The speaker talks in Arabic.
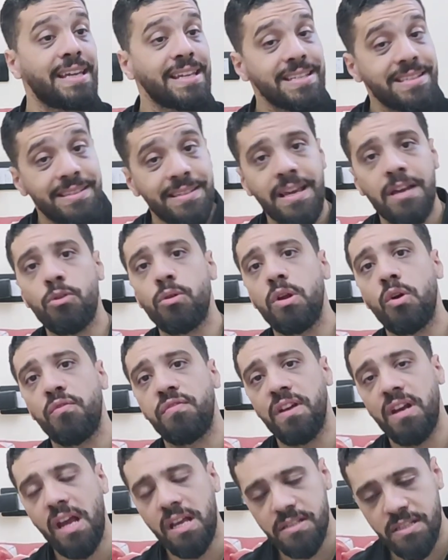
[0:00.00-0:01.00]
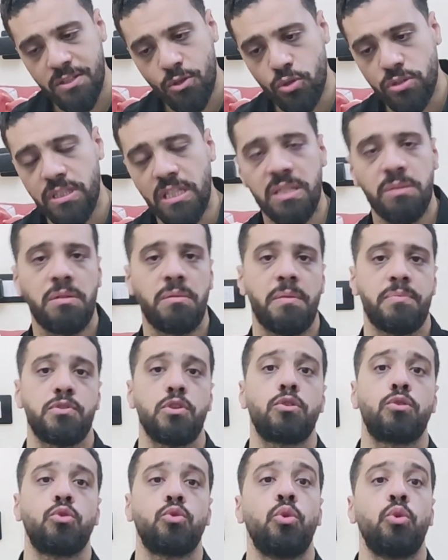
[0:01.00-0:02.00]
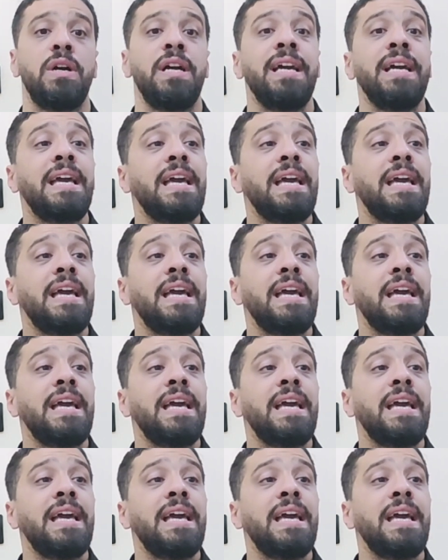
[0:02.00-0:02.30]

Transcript: كريستيانو لو في اللحظه دي كنت هتبقى مبسوط له